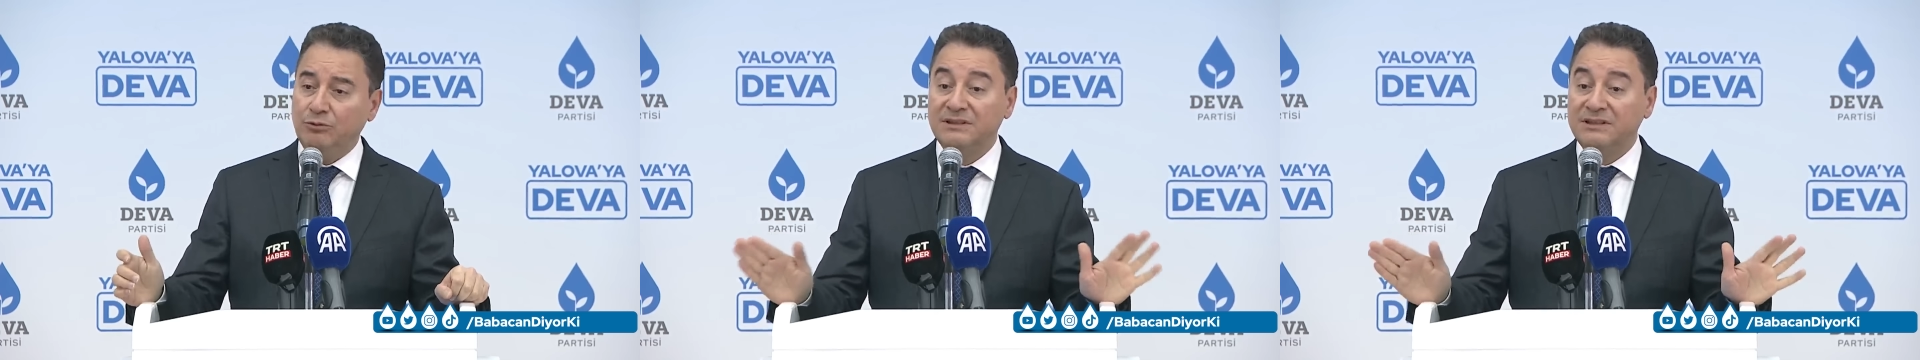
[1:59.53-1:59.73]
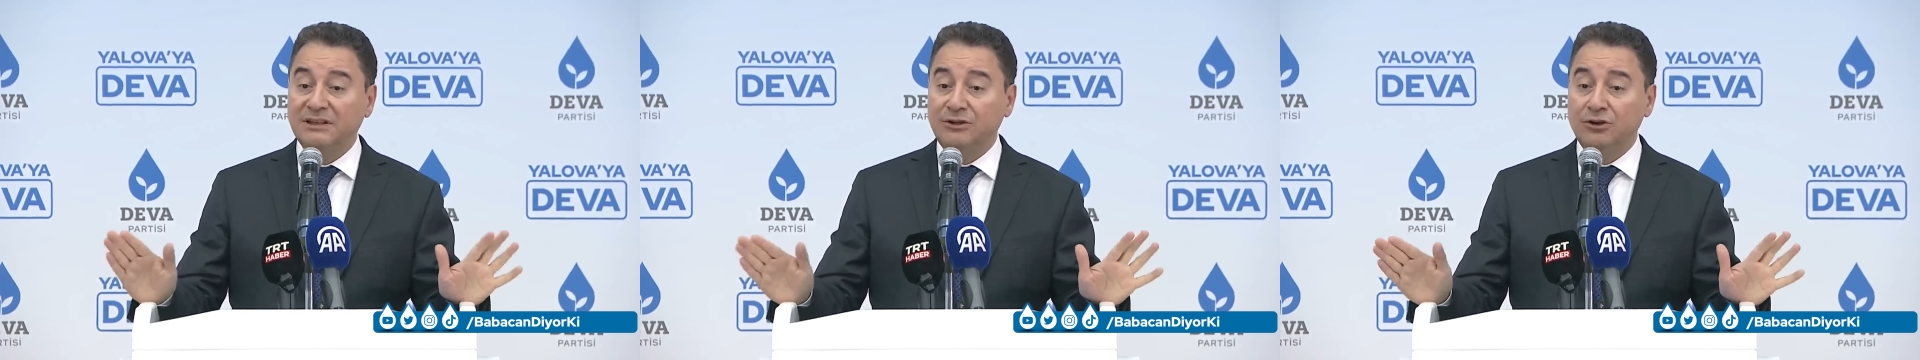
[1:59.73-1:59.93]

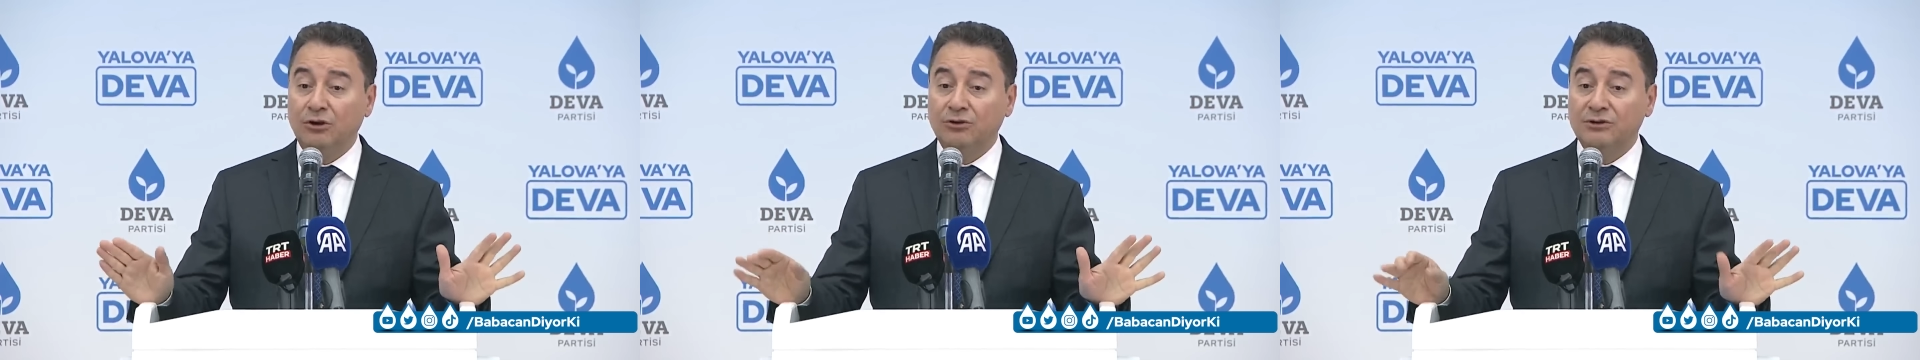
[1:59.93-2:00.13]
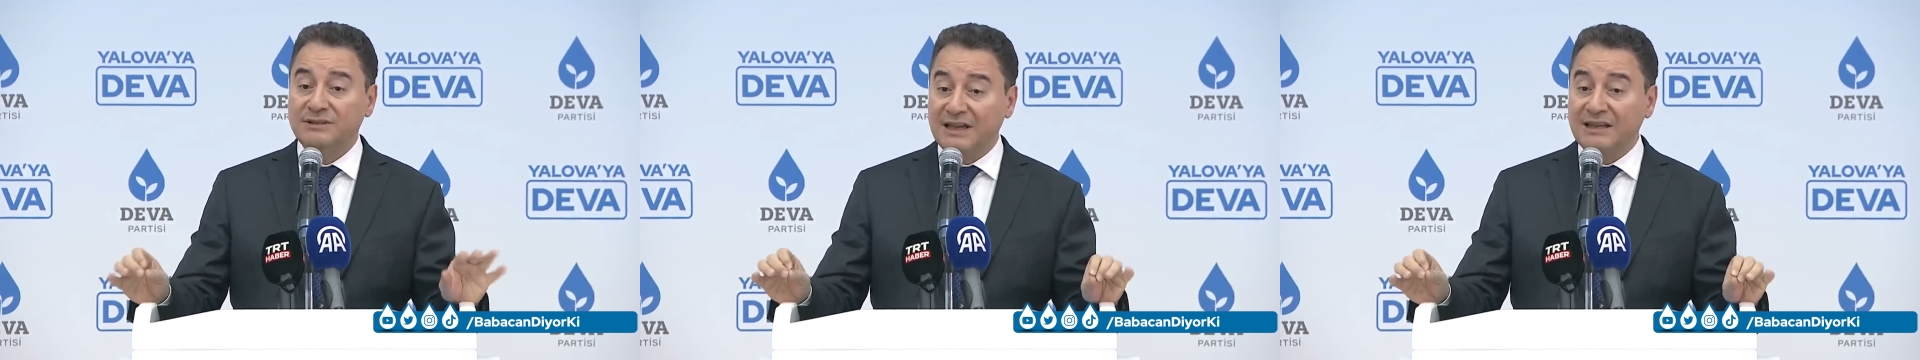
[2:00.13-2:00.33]
Tık
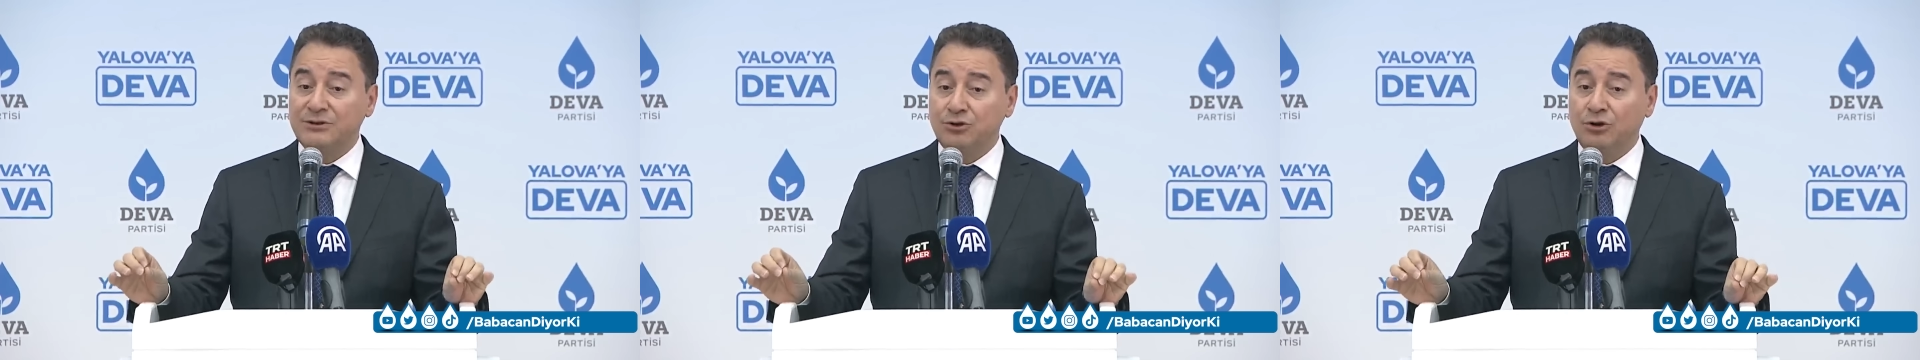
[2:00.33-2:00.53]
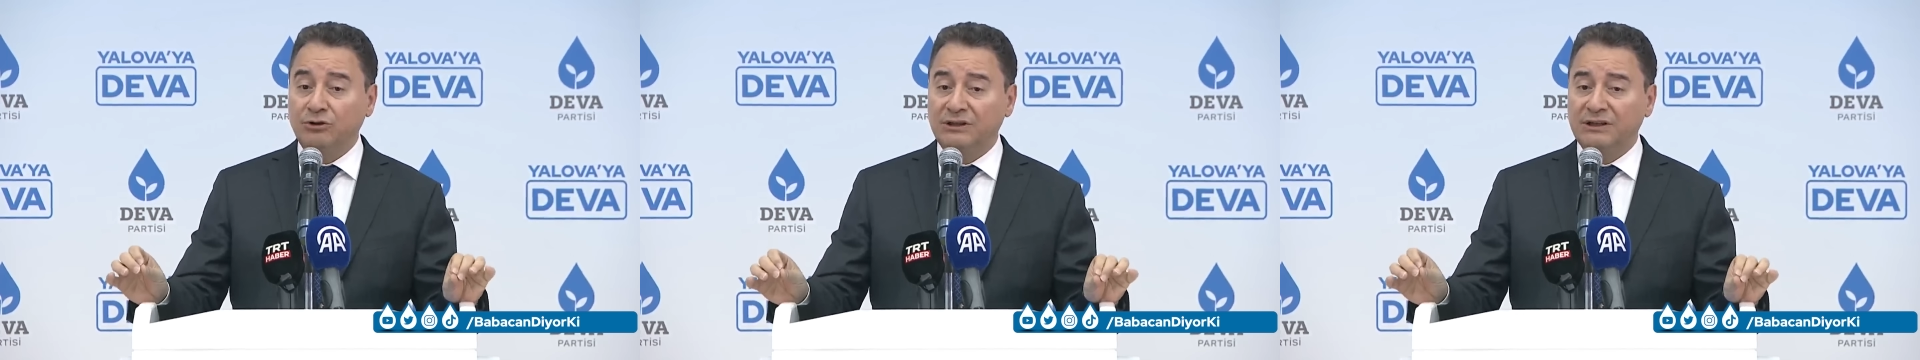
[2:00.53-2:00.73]
yok,
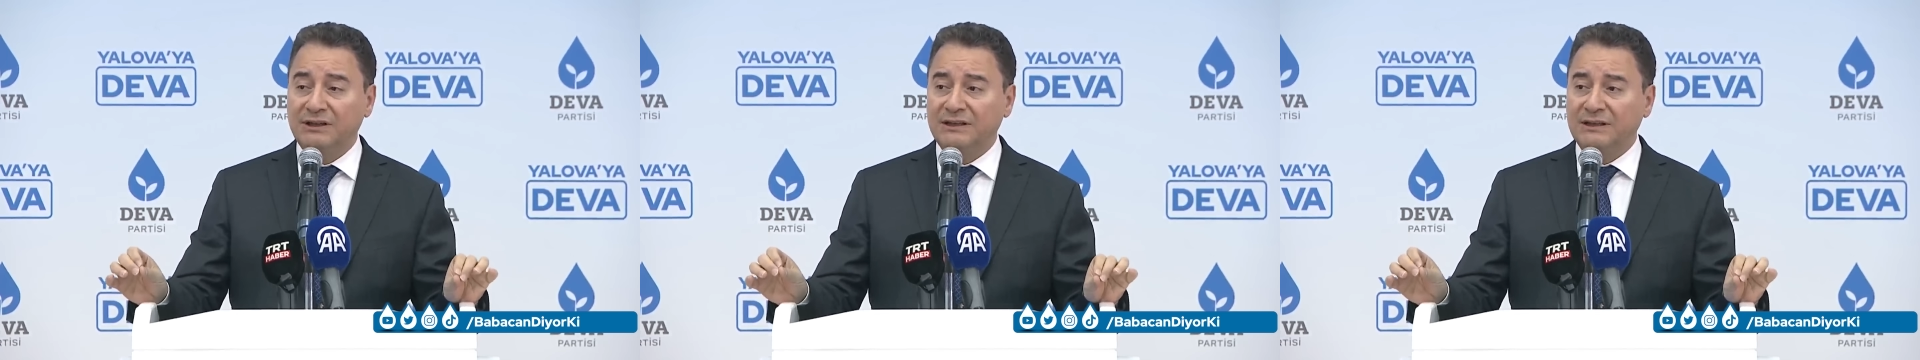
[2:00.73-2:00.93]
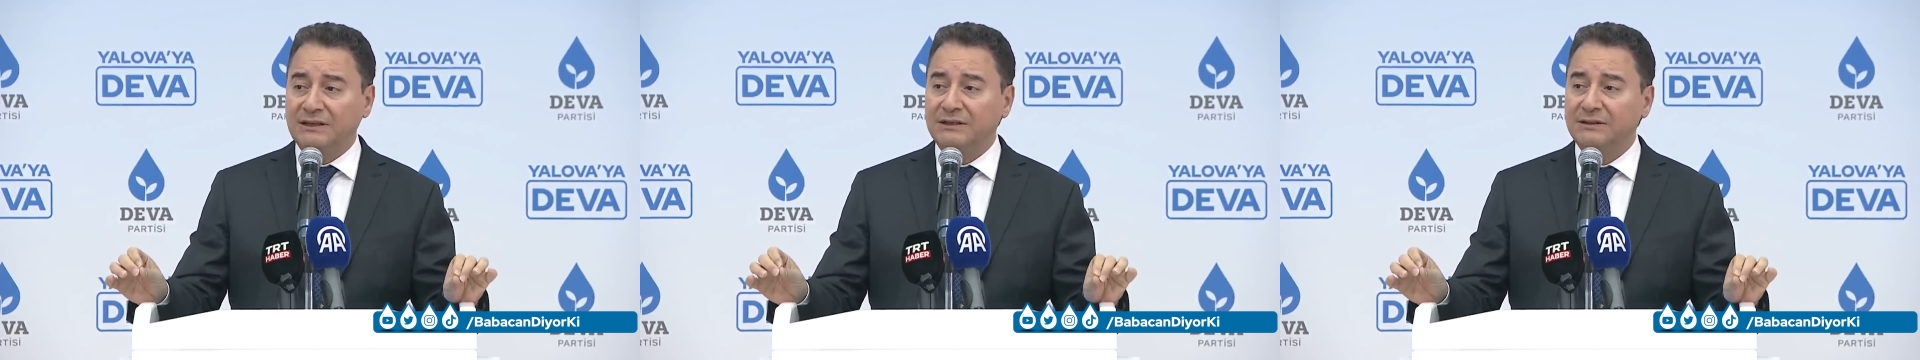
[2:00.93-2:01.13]
ses yok
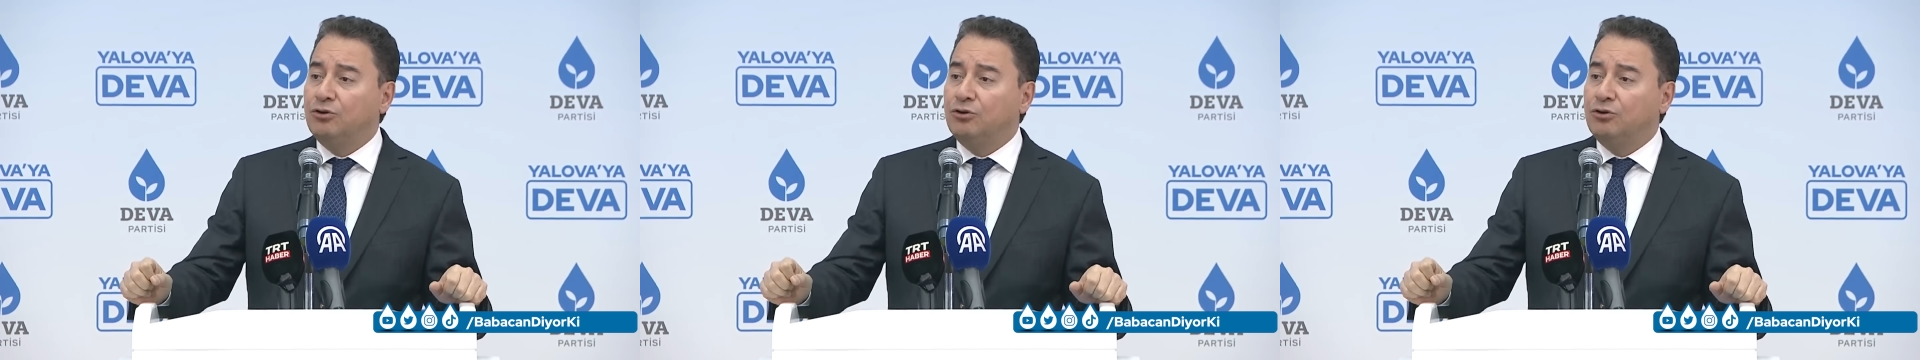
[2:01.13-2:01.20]
dikkat edin.